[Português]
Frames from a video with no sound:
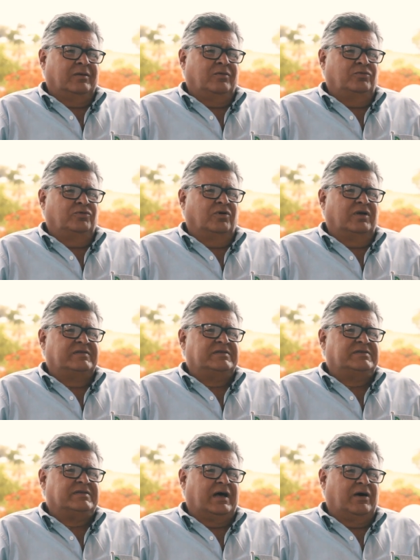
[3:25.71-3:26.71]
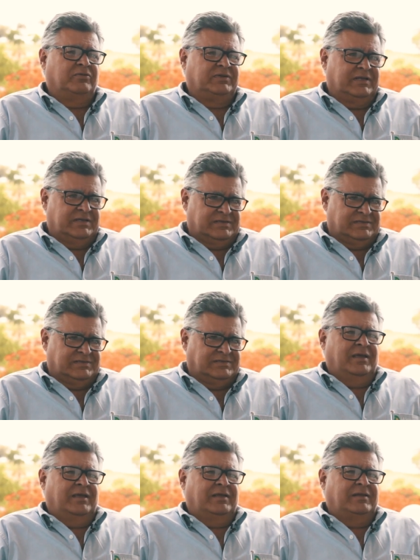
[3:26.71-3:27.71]
com doses altas
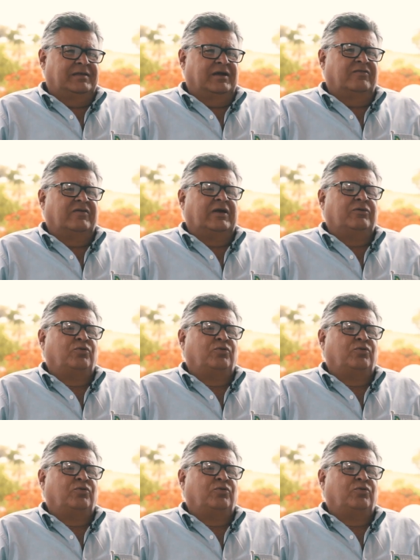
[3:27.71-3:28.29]
intervalo